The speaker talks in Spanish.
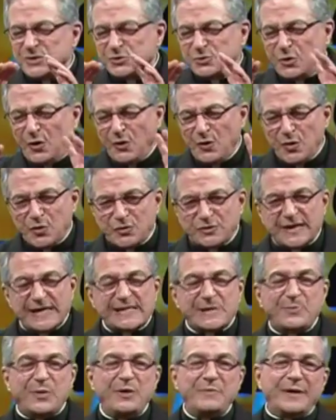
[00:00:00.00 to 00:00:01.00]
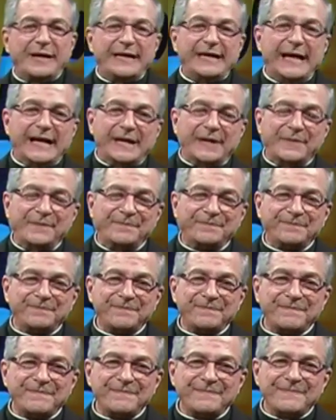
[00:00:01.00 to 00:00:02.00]
de todo lo que usted se puede imaginar.
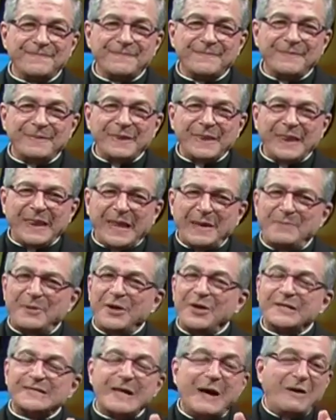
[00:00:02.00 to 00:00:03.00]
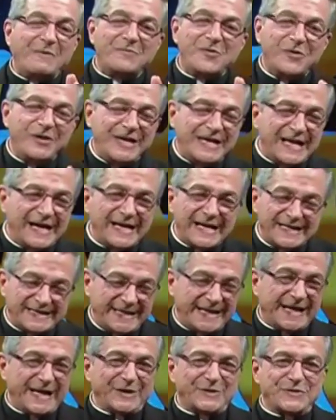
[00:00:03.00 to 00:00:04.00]
Pero ahí estaba Mónica en
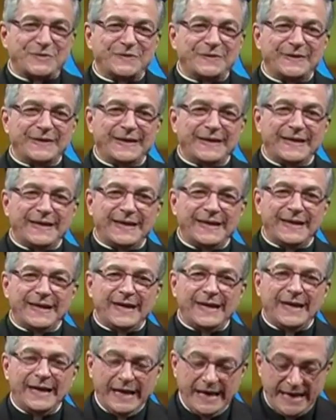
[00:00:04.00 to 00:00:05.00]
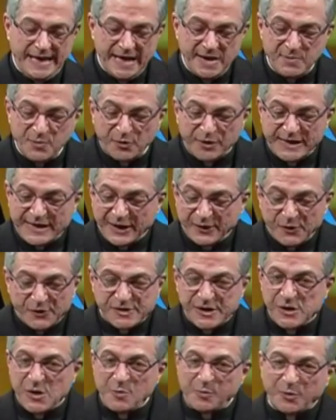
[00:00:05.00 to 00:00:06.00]
este caso. Y Mónica
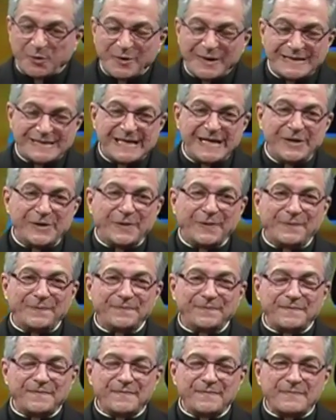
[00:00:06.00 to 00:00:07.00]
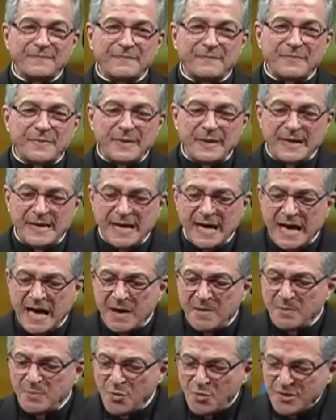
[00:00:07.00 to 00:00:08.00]
no se dio por vencido.
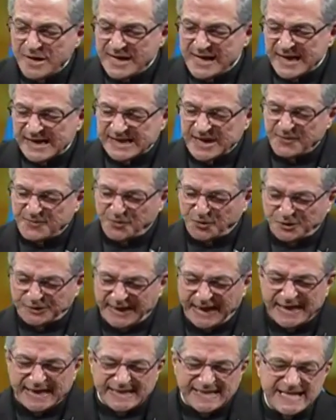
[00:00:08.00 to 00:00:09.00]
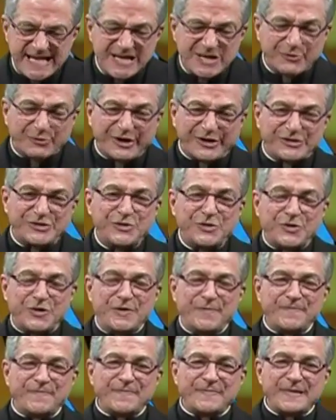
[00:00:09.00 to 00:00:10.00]
Mónica se fortalecía en la
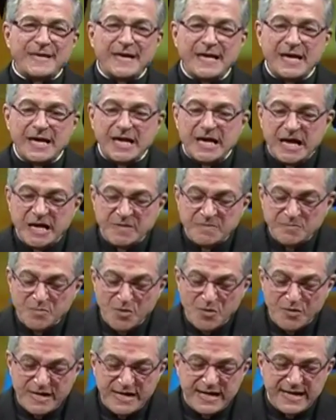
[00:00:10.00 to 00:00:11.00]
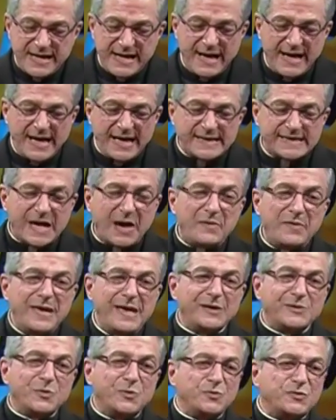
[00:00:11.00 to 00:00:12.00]
oración. Y Mónica
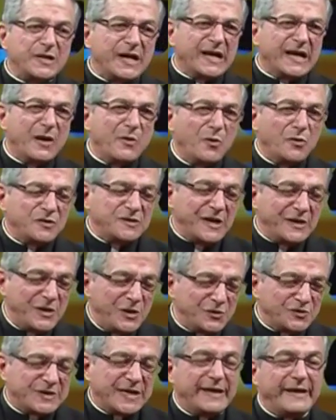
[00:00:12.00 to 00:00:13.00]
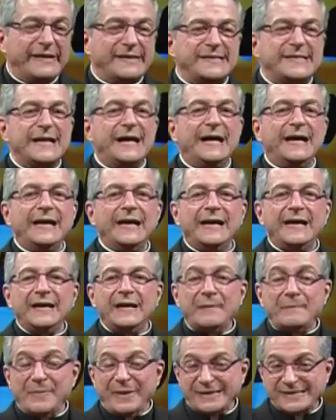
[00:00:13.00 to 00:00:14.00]
sabía escuchar la voz de Dios que le decía,
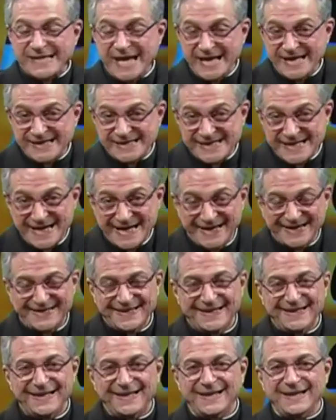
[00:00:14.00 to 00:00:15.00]
paciencia,